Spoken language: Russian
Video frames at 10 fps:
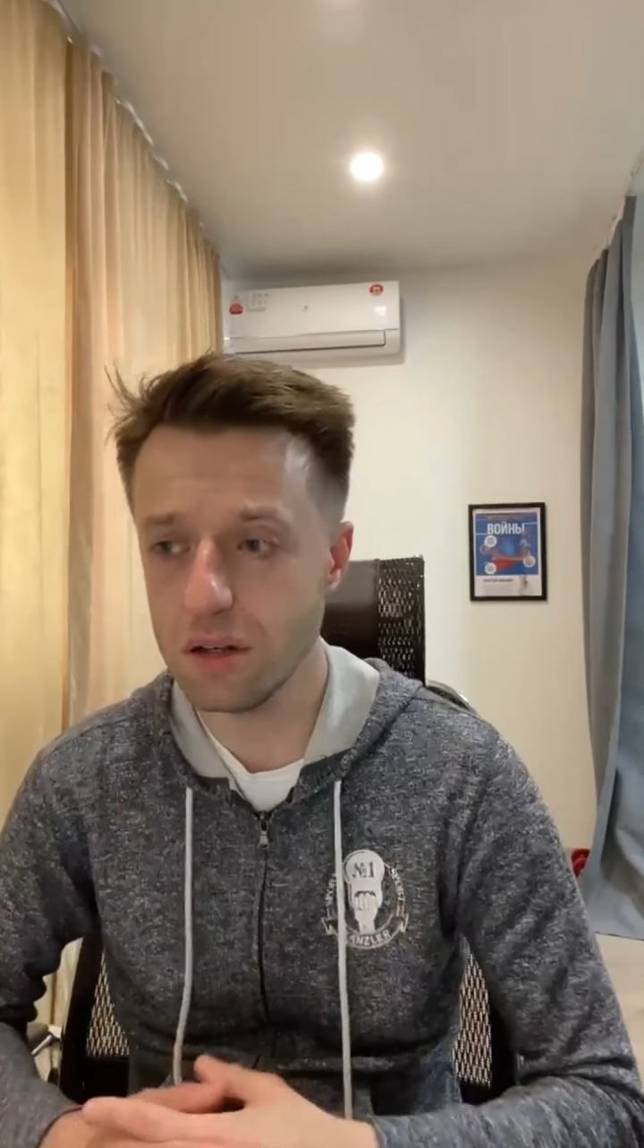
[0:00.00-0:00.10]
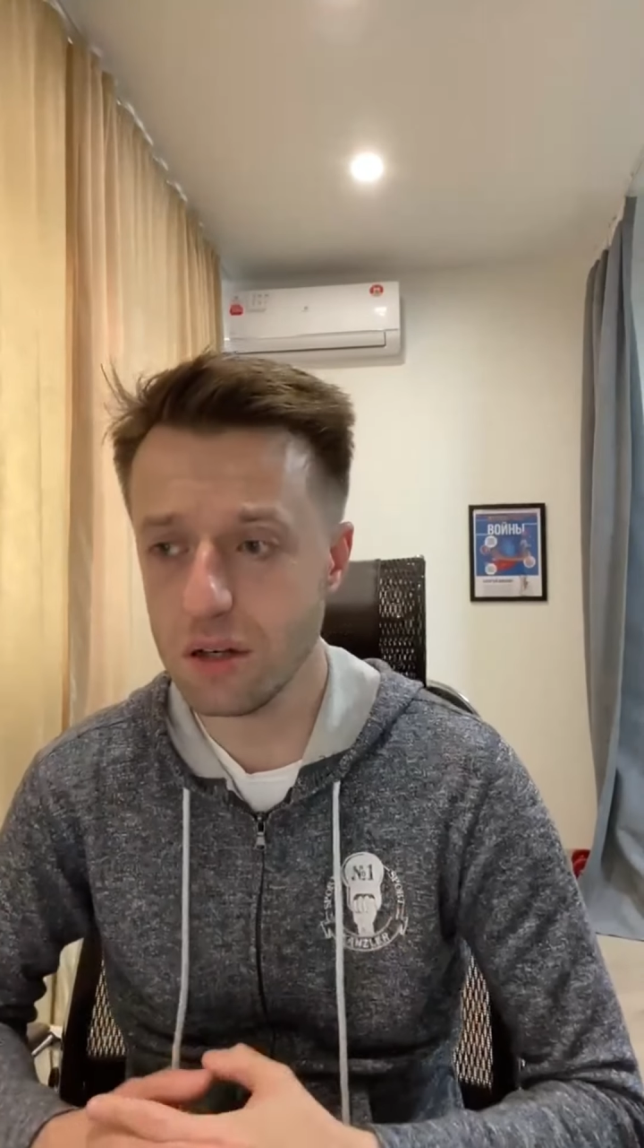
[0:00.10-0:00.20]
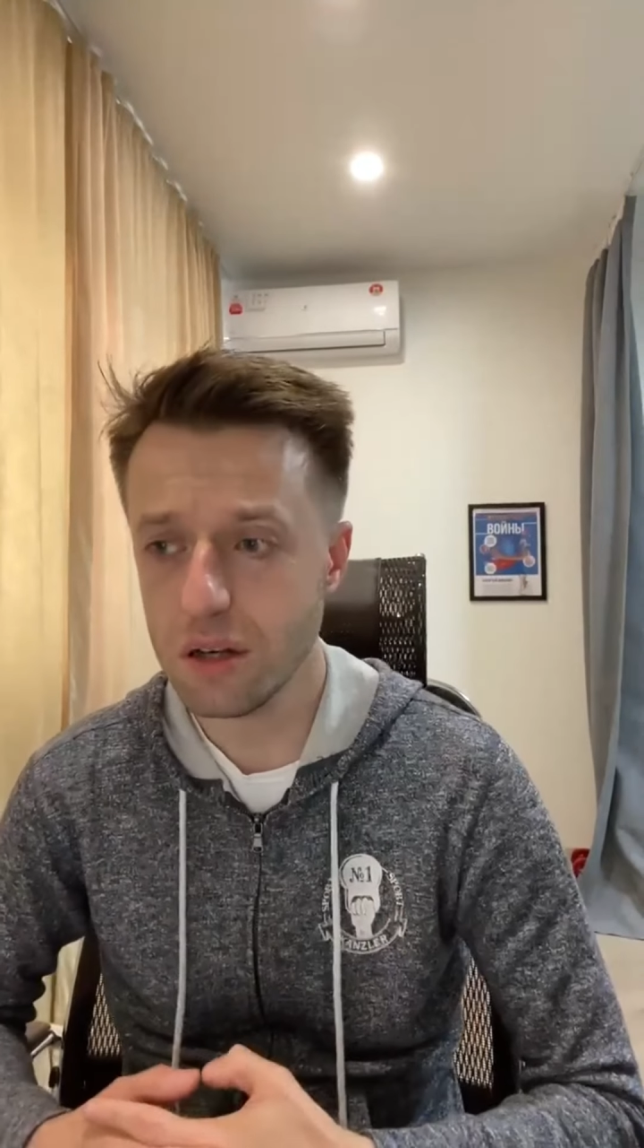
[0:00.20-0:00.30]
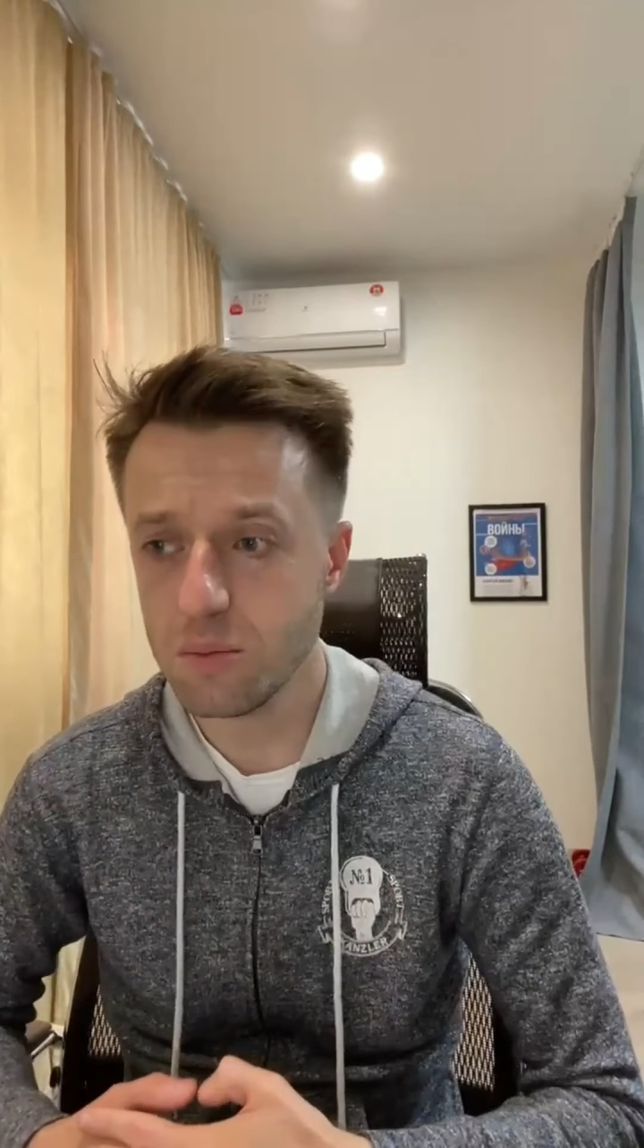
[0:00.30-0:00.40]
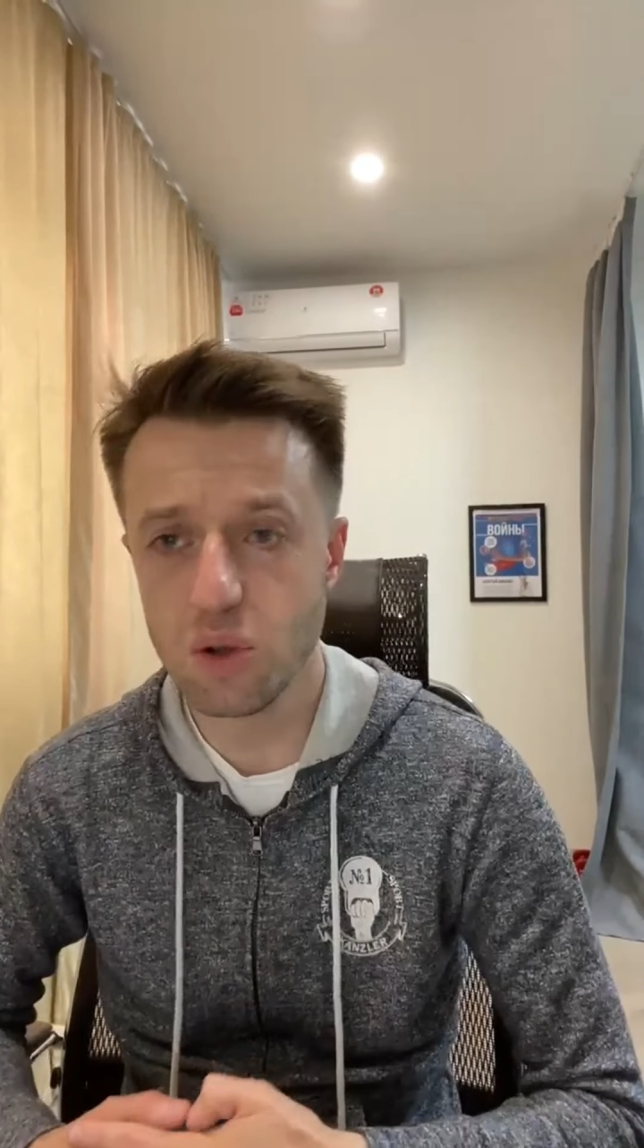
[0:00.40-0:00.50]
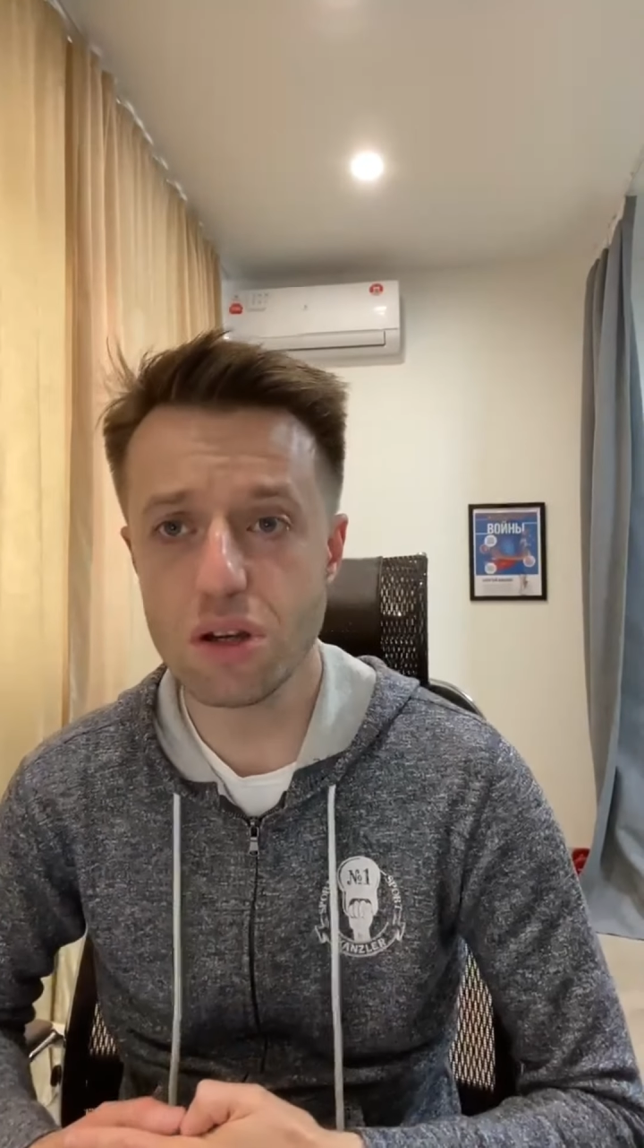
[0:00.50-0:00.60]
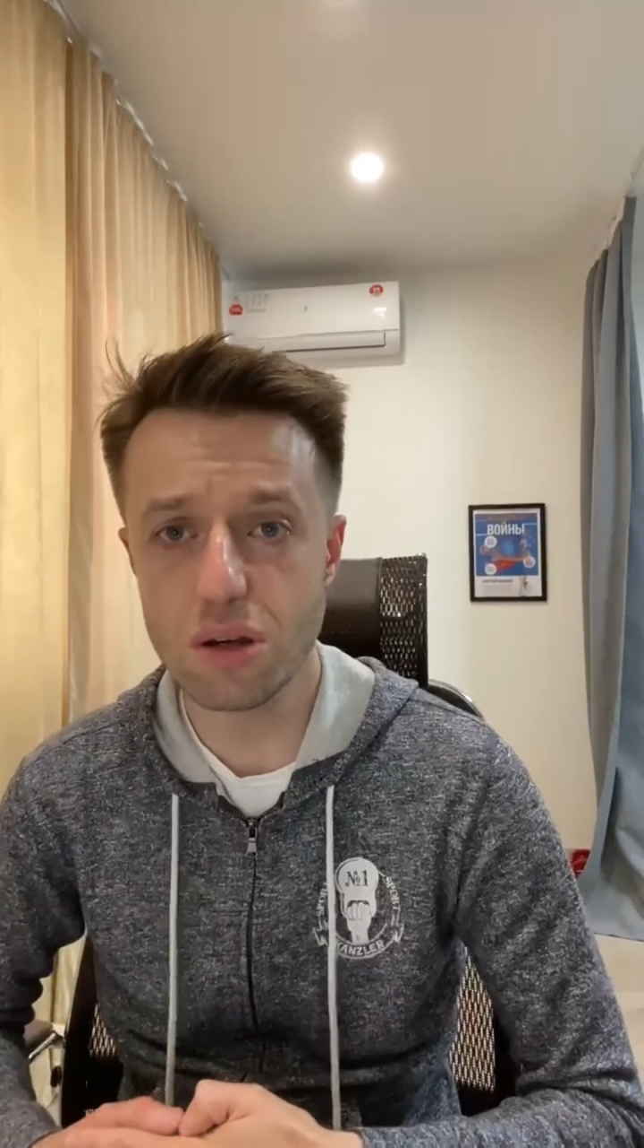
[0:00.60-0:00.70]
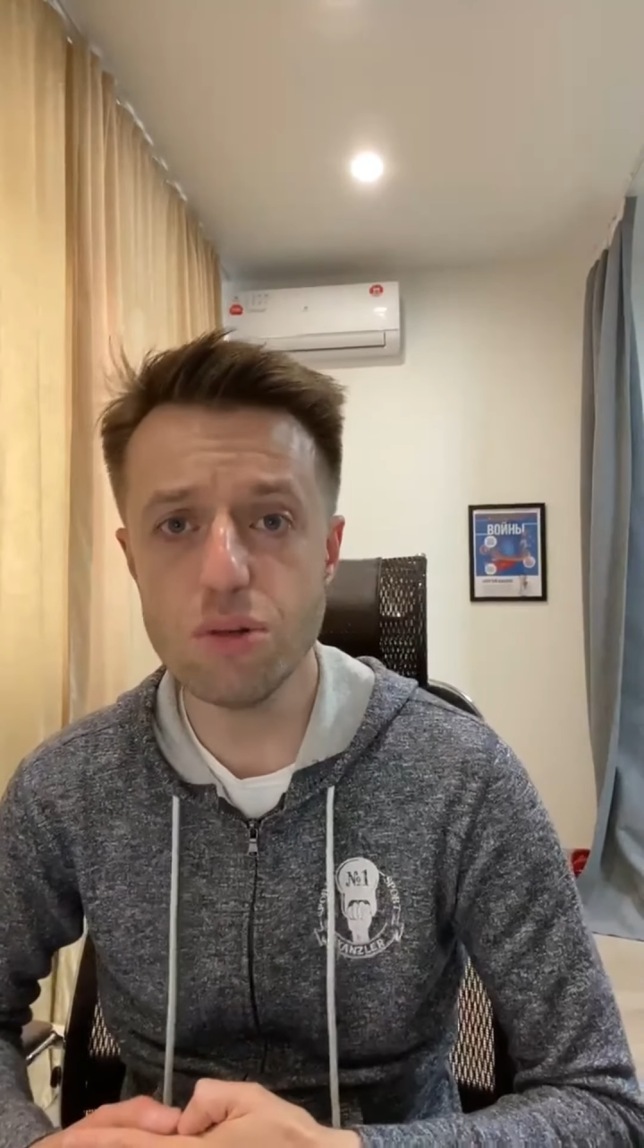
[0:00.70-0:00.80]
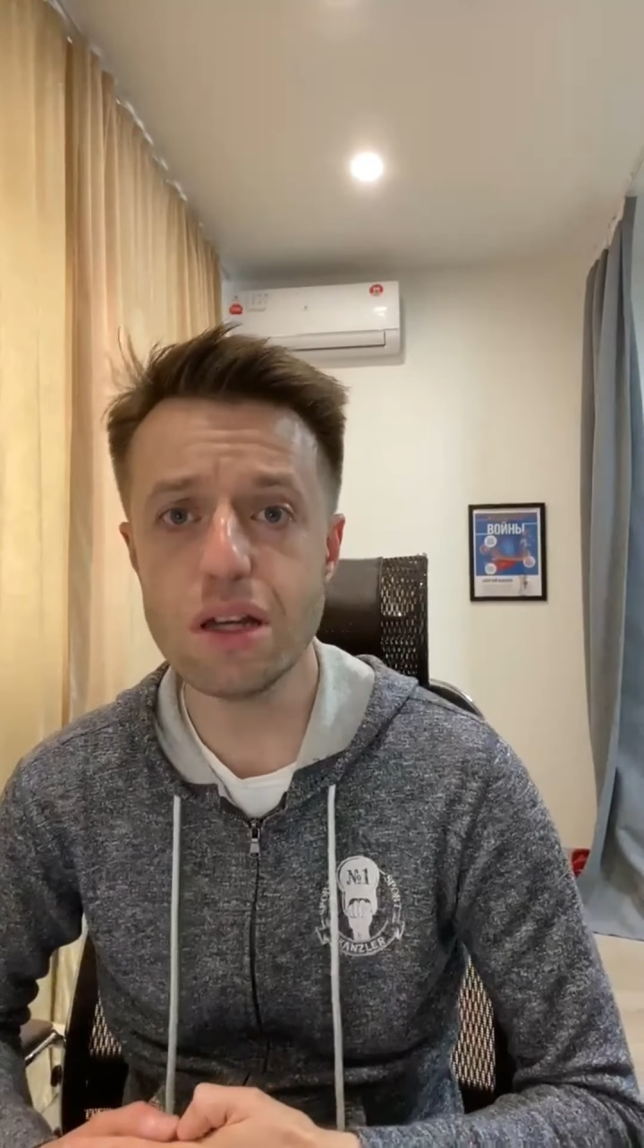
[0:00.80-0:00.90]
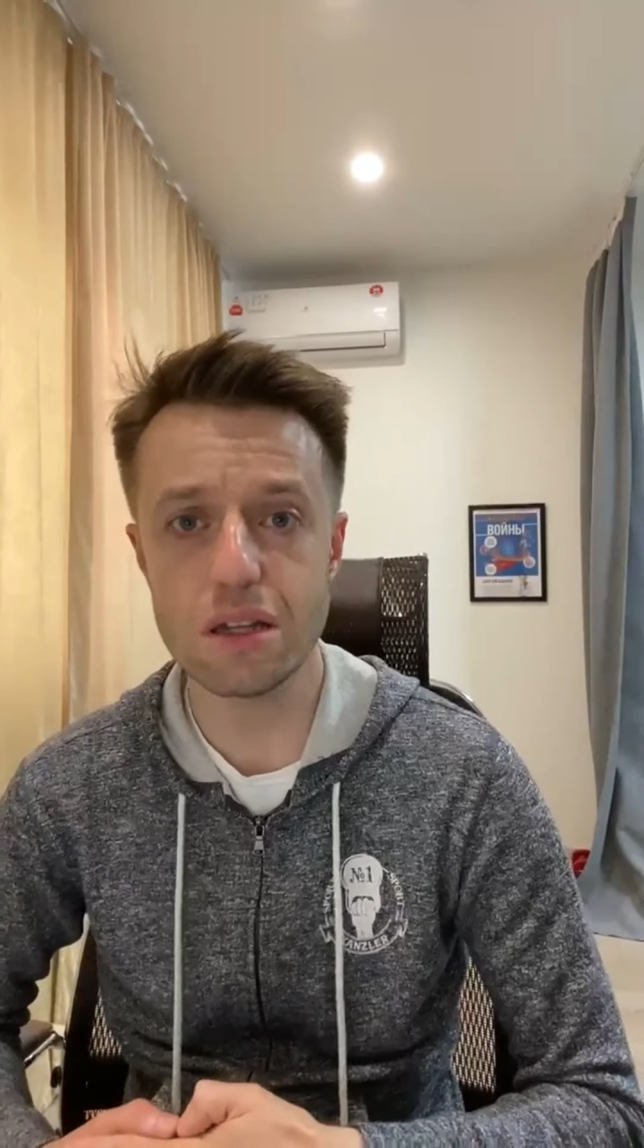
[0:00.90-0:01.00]
и
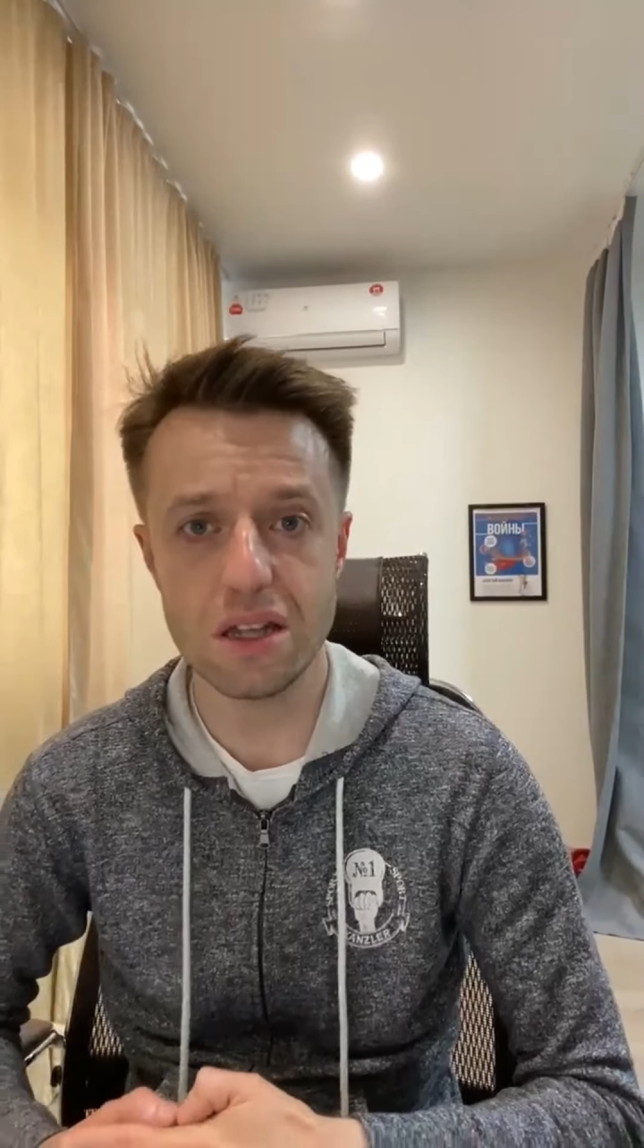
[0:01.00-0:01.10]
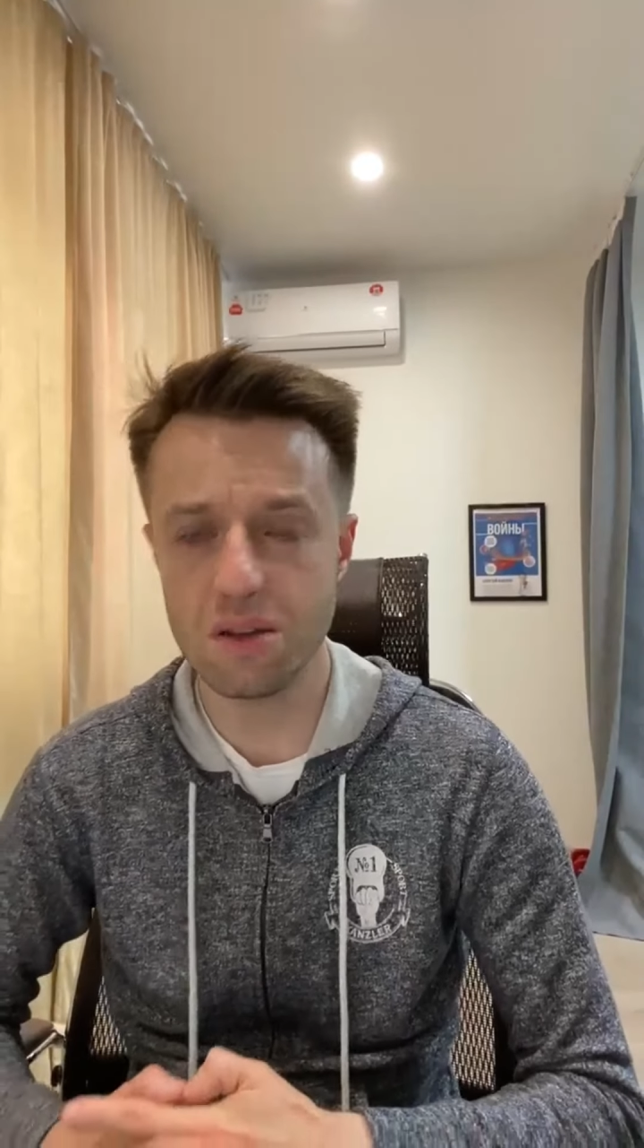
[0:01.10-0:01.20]
многих людей это